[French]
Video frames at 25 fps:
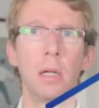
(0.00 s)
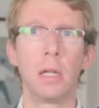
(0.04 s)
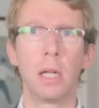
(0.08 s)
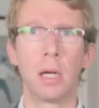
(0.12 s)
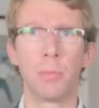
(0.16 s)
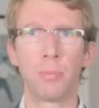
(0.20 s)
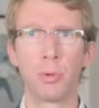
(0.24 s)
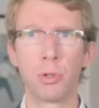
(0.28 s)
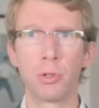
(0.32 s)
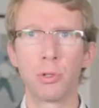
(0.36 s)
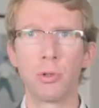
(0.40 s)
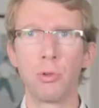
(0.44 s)

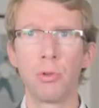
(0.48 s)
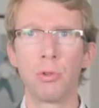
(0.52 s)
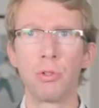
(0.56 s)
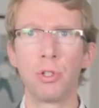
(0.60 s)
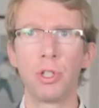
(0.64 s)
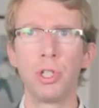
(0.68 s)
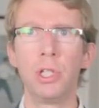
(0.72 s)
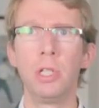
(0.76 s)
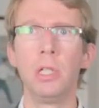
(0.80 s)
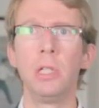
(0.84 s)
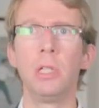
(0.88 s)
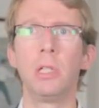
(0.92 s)
La
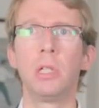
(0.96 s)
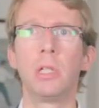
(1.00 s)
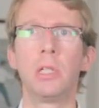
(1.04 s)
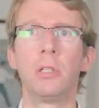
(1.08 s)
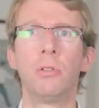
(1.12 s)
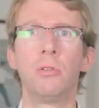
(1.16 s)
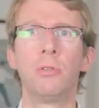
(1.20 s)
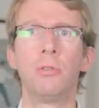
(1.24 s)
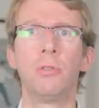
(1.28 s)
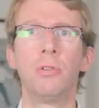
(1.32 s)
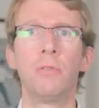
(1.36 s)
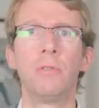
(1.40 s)
posologie est
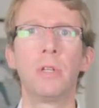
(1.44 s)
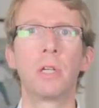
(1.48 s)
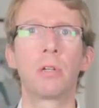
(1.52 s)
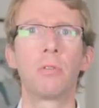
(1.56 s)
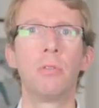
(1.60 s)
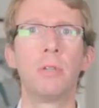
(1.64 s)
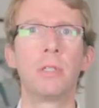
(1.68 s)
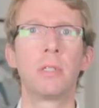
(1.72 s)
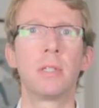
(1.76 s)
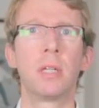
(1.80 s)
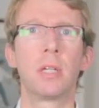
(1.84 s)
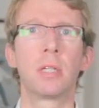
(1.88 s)
de
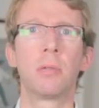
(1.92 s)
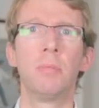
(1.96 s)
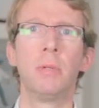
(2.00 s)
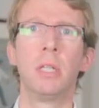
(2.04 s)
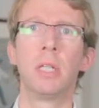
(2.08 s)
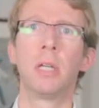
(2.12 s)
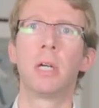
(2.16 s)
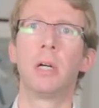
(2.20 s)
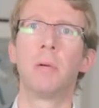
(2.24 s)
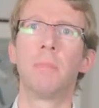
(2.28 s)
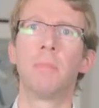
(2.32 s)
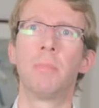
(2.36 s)
2,5
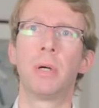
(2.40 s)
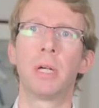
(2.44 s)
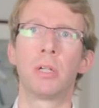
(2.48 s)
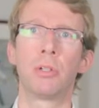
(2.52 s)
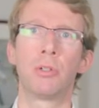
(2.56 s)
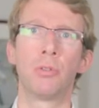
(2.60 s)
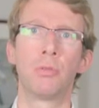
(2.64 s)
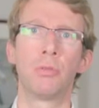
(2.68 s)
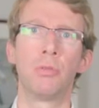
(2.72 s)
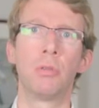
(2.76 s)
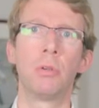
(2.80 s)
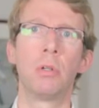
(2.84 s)
mg par
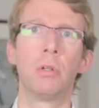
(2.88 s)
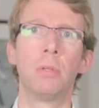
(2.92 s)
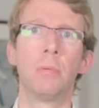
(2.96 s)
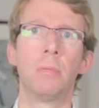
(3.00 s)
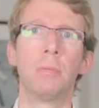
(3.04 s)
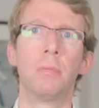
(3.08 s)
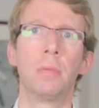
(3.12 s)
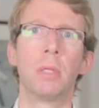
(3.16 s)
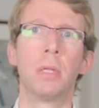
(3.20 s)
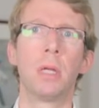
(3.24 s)
jour,